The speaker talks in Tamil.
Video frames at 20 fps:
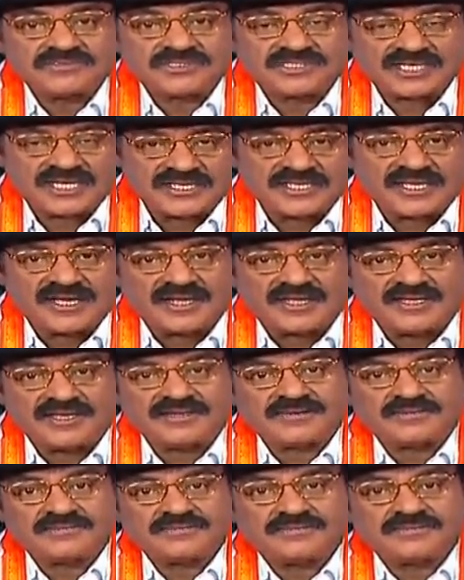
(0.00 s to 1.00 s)
சரிதானே
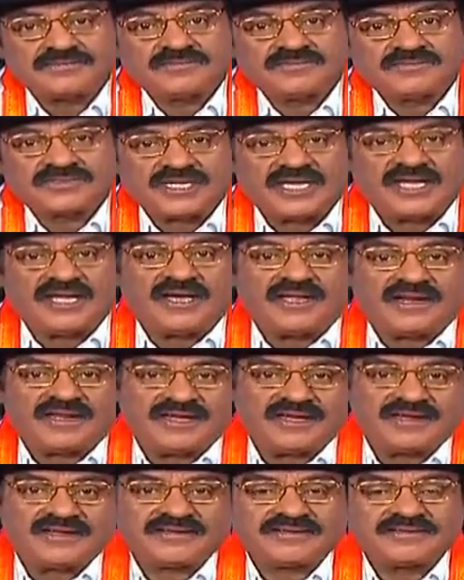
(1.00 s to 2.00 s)
தயாரா
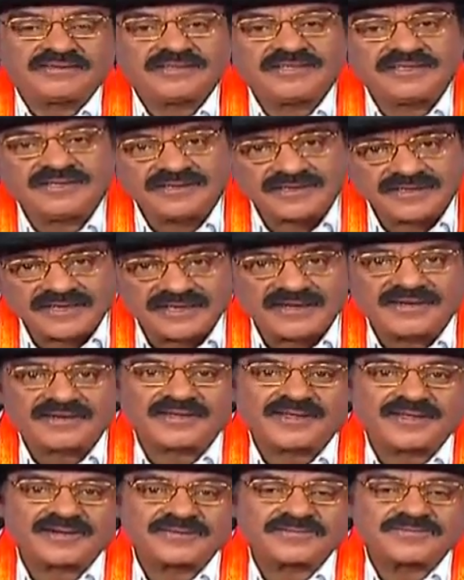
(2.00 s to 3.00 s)
என்று
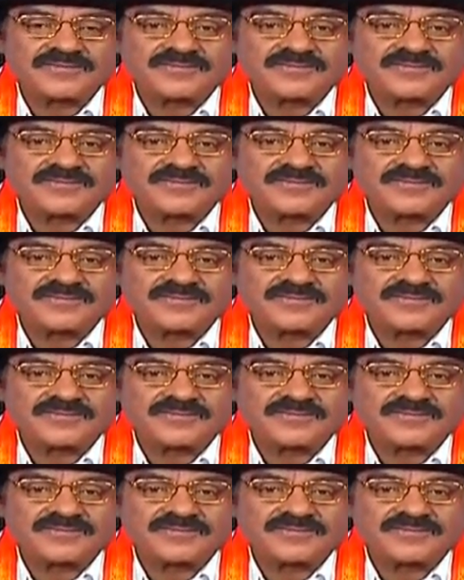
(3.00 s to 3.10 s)
கேட்டார்